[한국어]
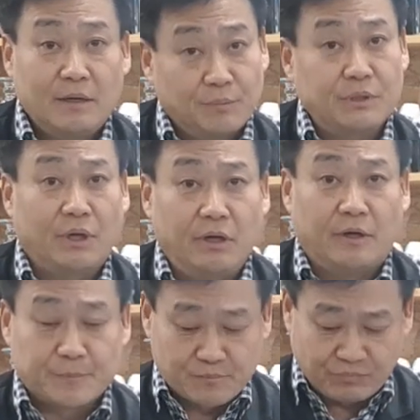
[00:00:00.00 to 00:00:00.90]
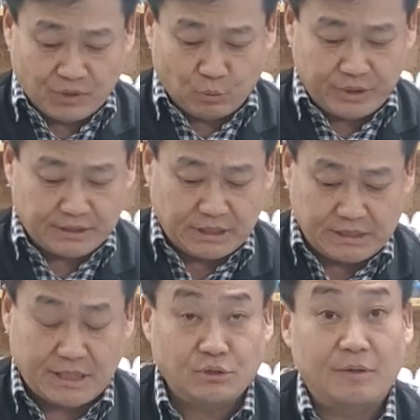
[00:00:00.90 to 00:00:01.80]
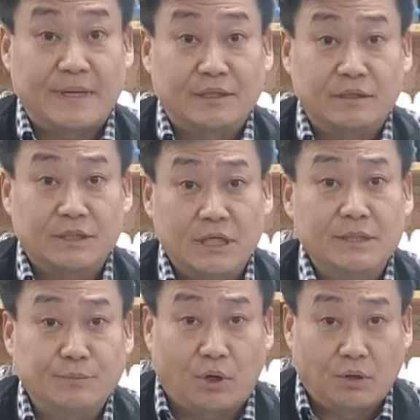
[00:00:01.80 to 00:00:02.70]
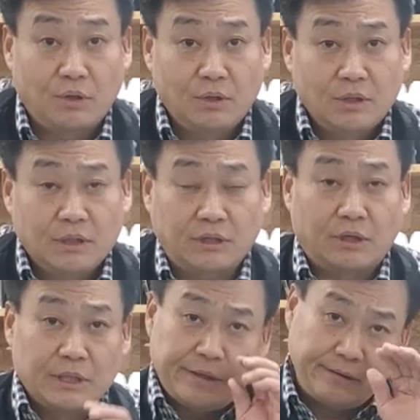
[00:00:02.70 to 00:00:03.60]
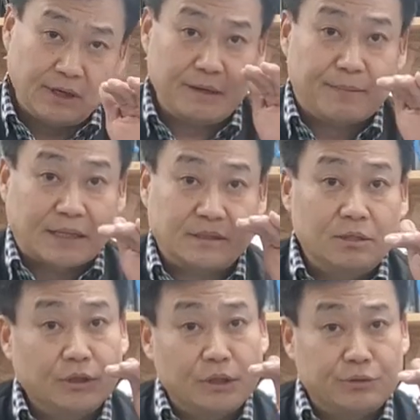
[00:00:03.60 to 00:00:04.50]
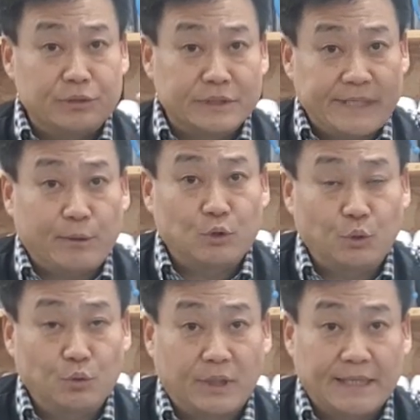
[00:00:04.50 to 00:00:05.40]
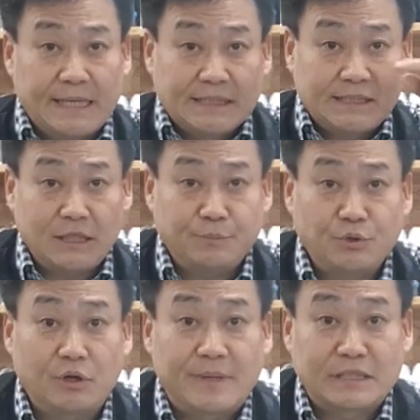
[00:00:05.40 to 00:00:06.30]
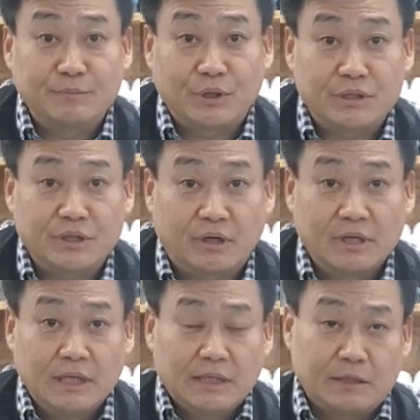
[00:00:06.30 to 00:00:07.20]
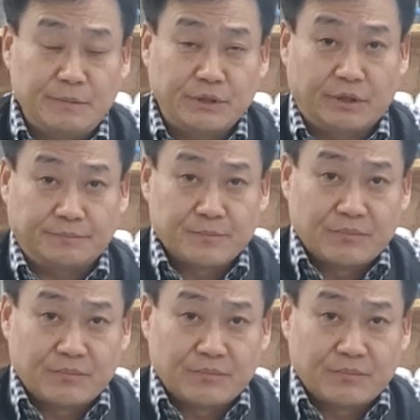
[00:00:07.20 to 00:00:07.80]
먼저 우리가 이제 일상적으로 만드는 70도 그죠? 혀가 맛을 느낄 수 있는 최고치 온도가 70도라고 말씀드렸죠. 그러면 돼요.